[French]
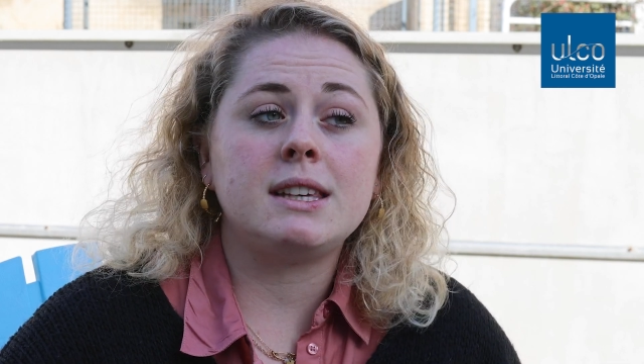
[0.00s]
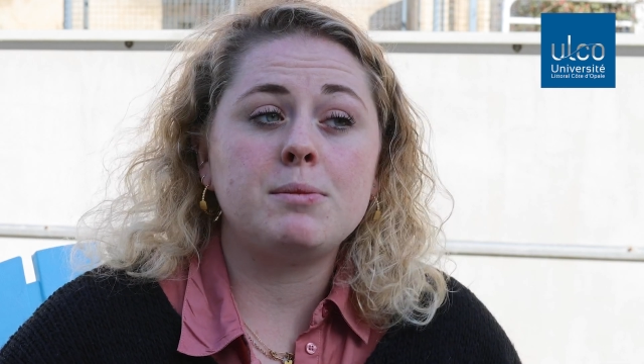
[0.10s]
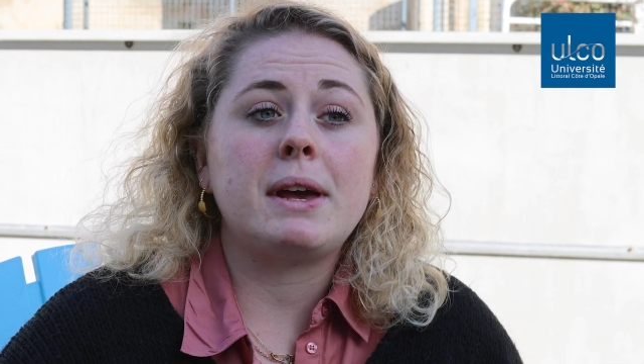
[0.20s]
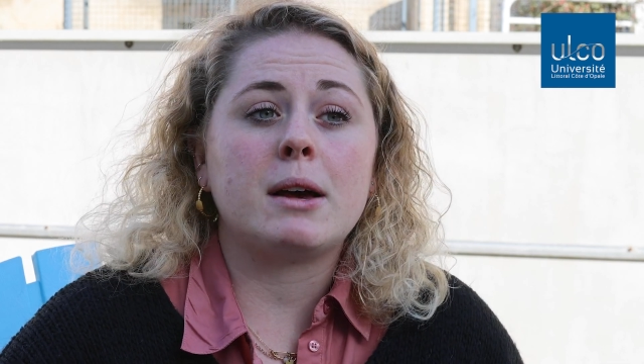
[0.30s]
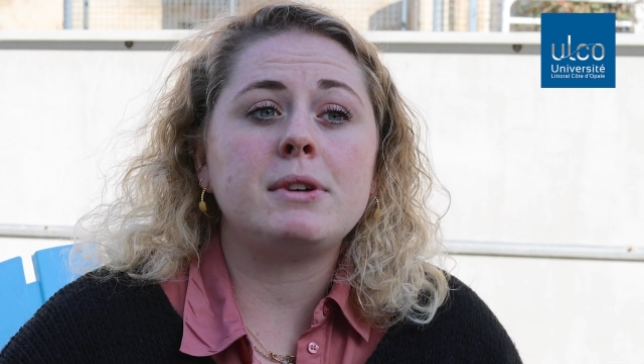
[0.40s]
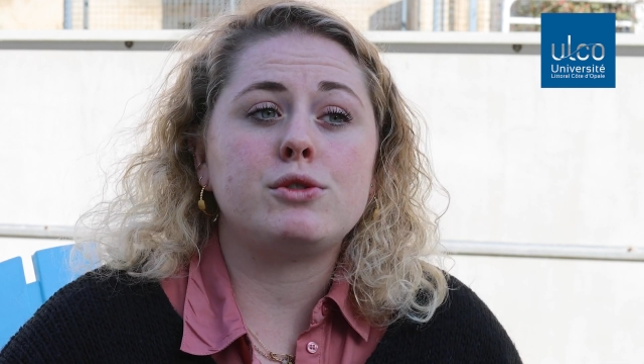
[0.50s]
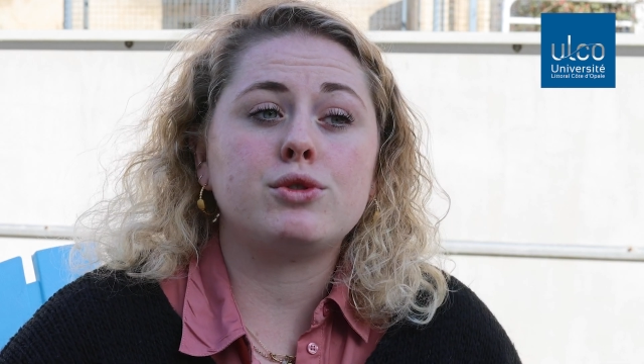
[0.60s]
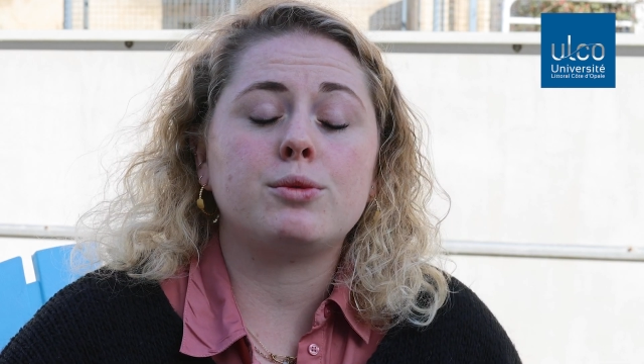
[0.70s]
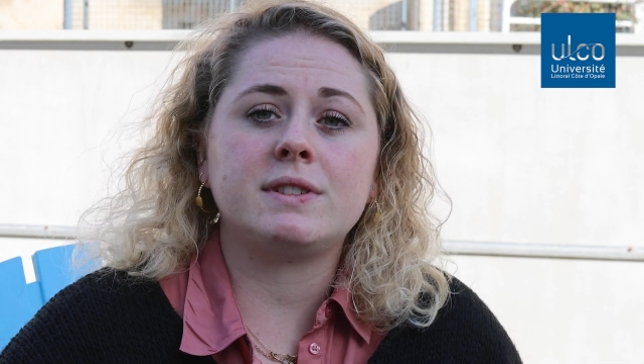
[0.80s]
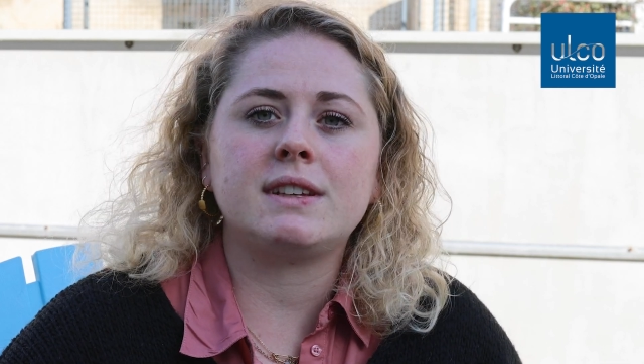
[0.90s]
qui permet
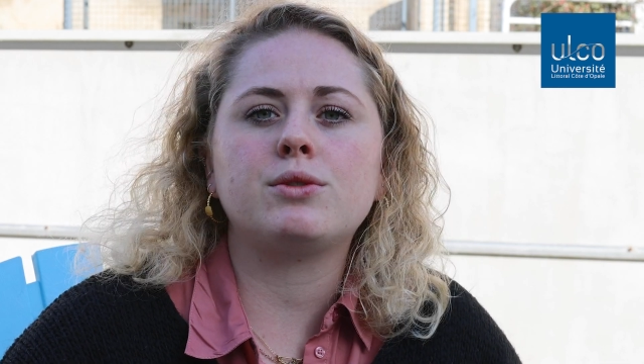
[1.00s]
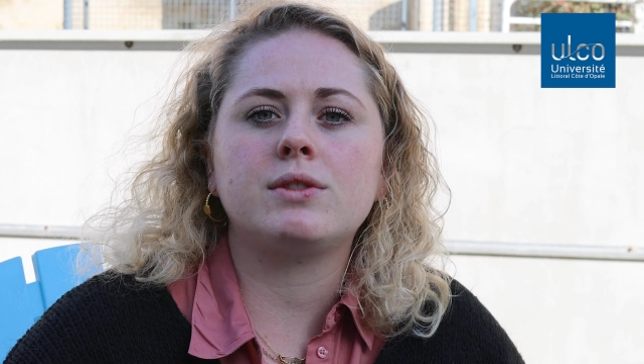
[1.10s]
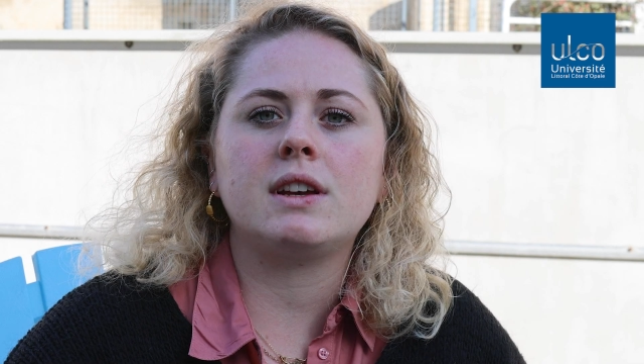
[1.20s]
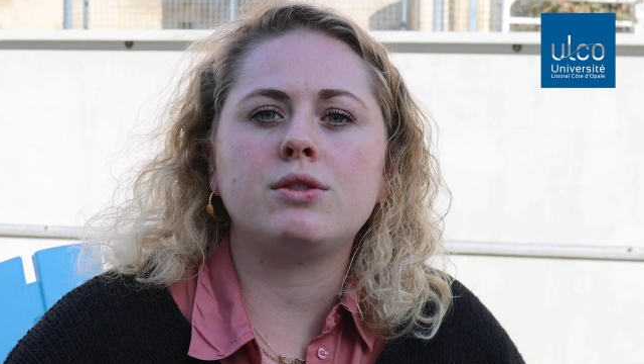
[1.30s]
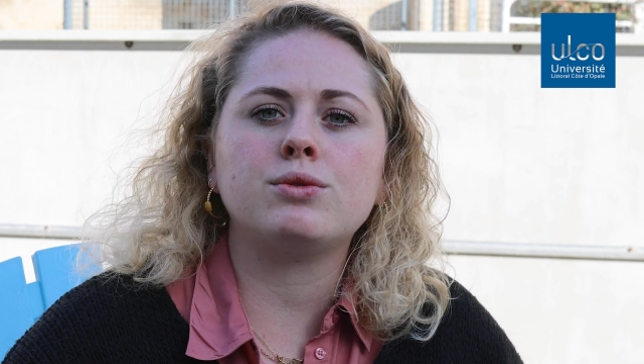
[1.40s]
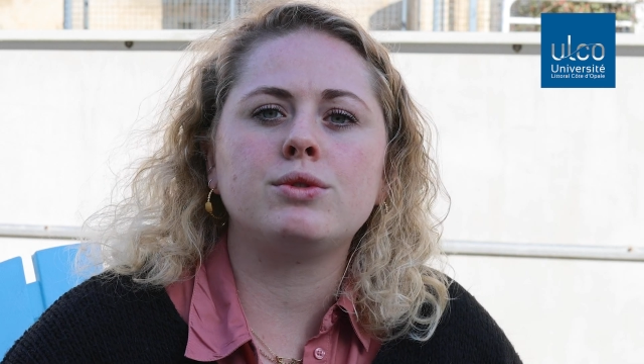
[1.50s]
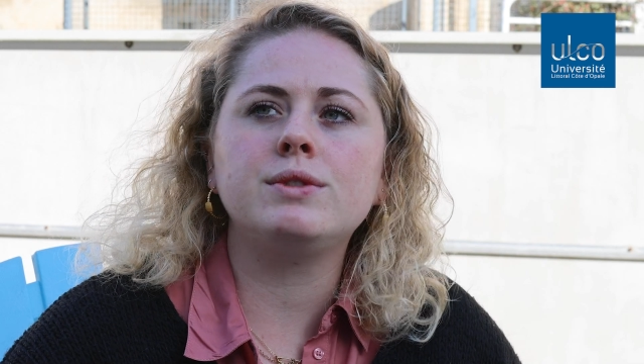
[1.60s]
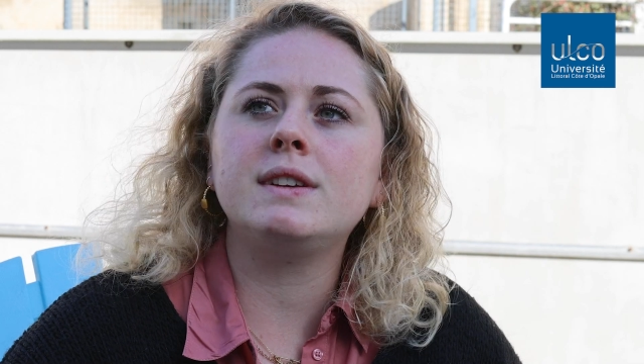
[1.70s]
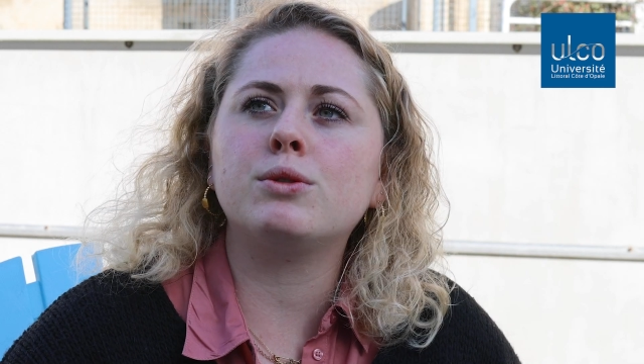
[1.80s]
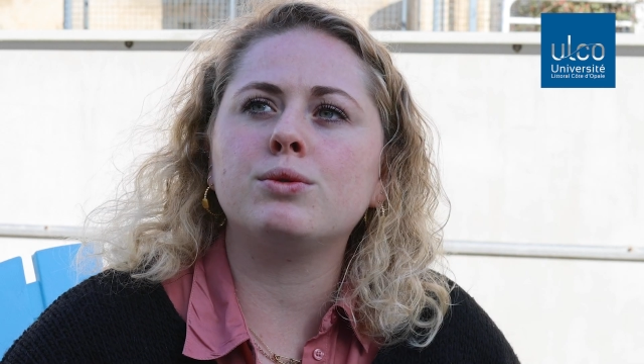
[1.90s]
justement cette association de
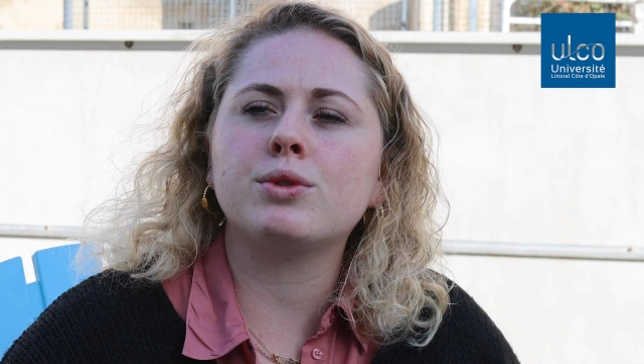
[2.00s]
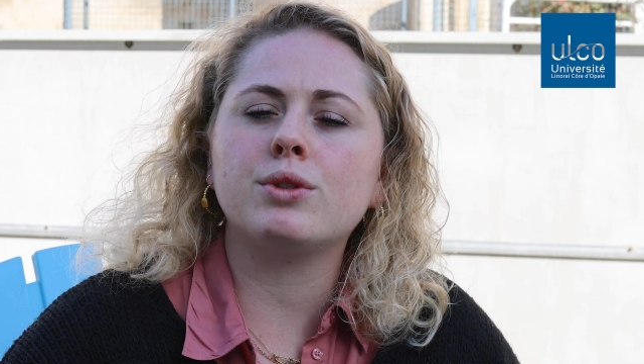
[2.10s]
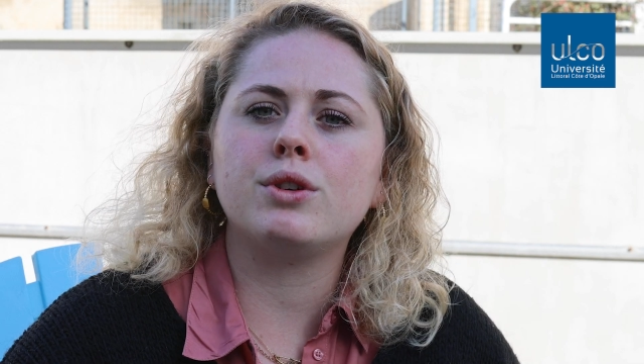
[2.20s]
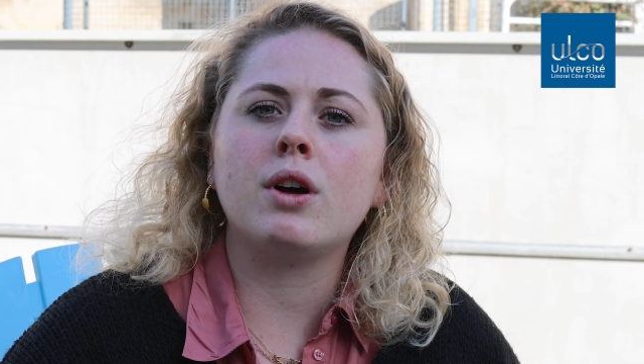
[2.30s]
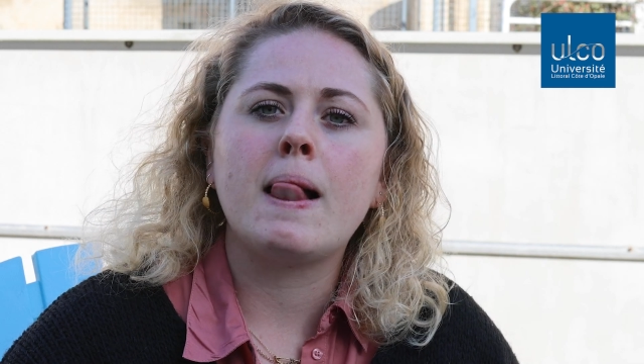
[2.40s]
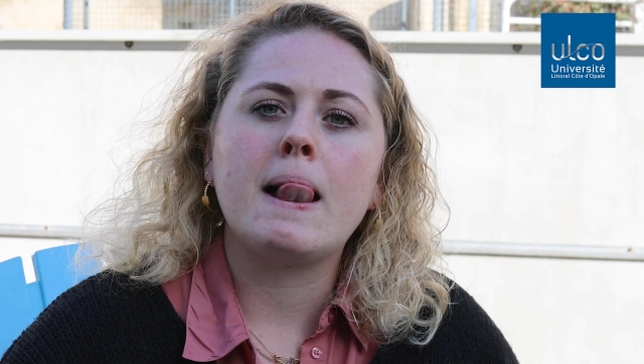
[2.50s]
lutter contre euh,